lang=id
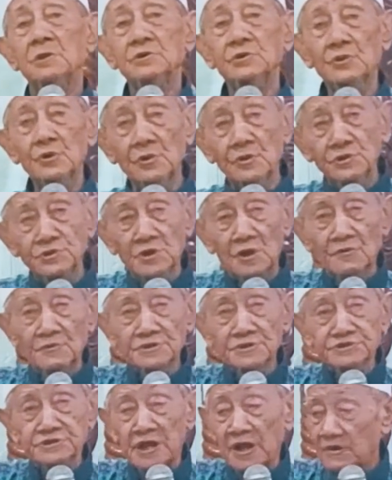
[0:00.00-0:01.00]
dunia
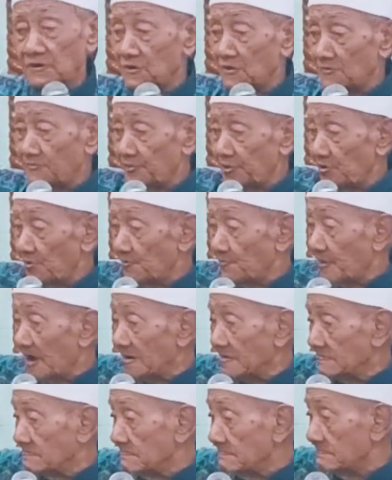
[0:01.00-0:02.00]
wis gak ana piupan.